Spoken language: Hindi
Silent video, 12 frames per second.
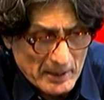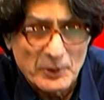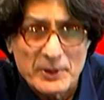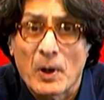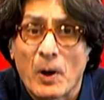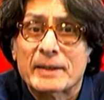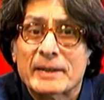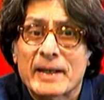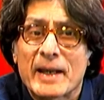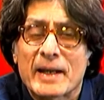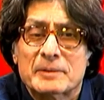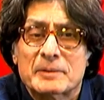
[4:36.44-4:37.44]
कोई
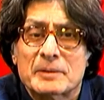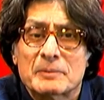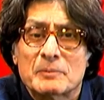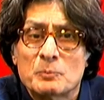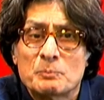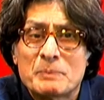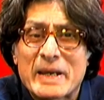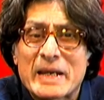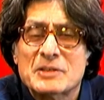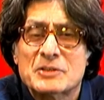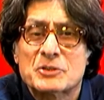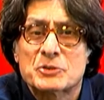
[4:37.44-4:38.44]
ऑल्टरनेट
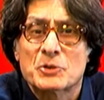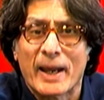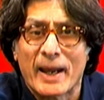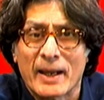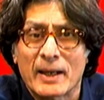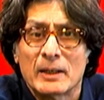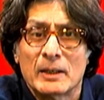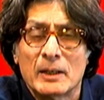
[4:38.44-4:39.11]
मीन्स जो हैं